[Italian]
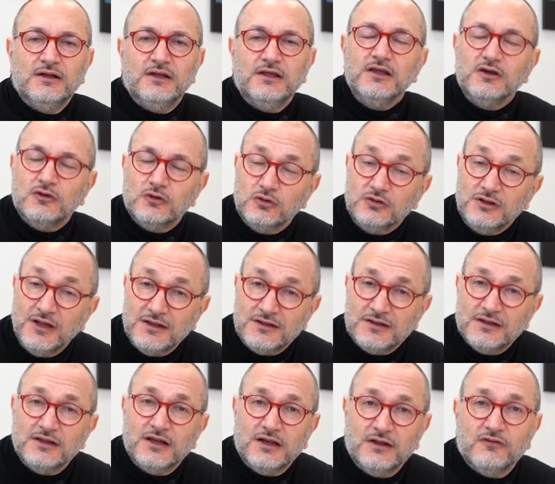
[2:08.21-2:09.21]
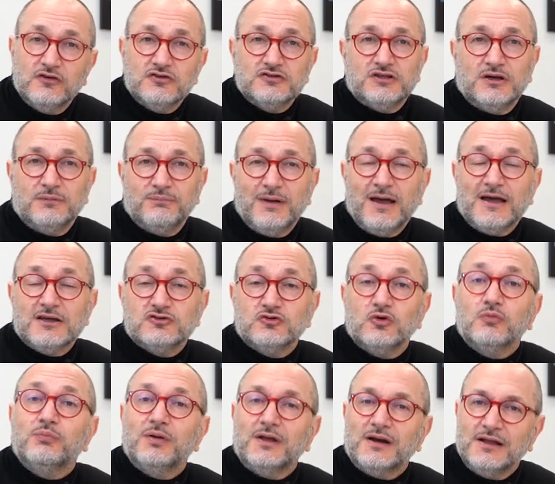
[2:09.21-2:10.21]
Includete nelle vostre
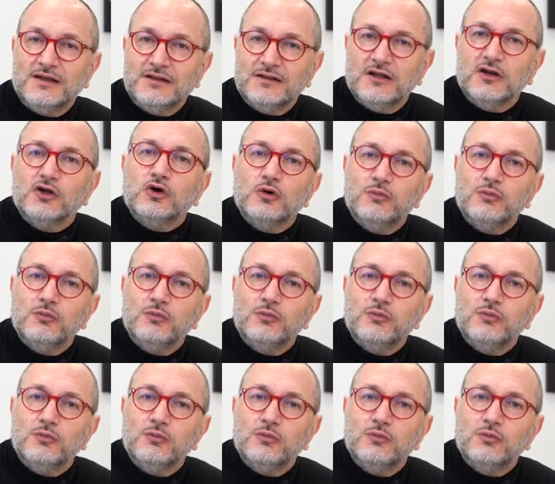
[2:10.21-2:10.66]
password per rendere,